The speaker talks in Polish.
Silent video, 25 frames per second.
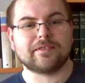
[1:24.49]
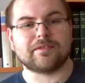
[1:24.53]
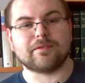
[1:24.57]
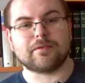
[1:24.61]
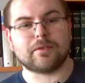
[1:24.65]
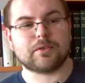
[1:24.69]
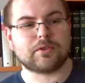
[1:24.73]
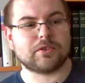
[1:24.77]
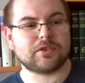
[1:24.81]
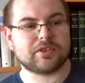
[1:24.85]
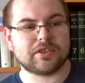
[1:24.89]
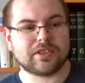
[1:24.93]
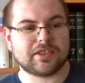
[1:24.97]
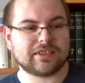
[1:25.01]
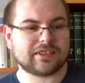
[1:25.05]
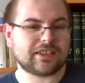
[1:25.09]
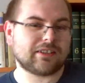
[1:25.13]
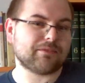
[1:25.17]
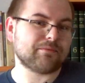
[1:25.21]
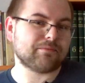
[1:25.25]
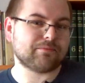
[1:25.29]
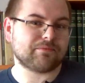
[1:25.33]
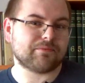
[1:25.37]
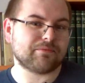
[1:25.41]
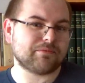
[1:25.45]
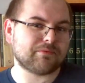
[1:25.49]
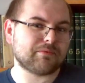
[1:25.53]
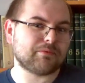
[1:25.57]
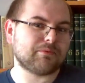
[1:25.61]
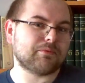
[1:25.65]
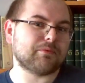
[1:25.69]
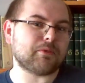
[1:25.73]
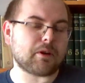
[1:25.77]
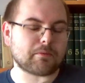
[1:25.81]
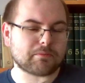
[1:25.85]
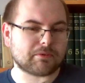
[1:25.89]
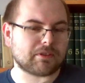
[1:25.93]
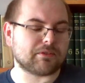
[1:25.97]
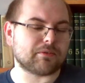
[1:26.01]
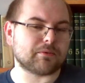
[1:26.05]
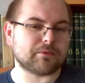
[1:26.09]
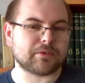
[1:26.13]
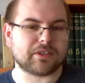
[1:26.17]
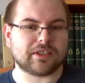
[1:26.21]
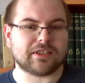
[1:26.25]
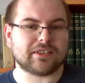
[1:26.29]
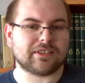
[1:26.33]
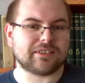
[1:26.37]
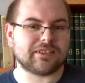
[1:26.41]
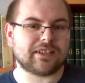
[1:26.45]
możecie tam łapkę w
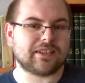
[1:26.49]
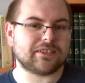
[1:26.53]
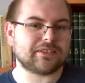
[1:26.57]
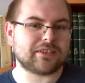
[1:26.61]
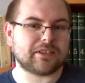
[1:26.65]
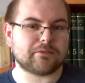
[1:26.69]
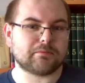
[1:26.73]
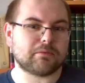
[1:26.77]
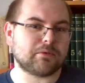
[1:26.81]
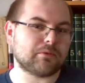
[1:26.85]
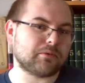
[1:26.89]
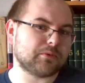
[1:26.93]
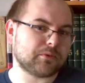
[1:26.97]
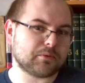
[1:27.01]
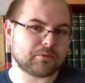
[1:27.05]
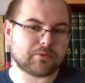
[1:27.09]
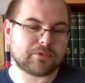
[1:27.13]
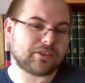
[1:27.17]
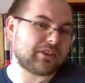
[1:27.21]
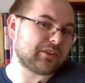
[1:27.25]
górę dać albo w dół,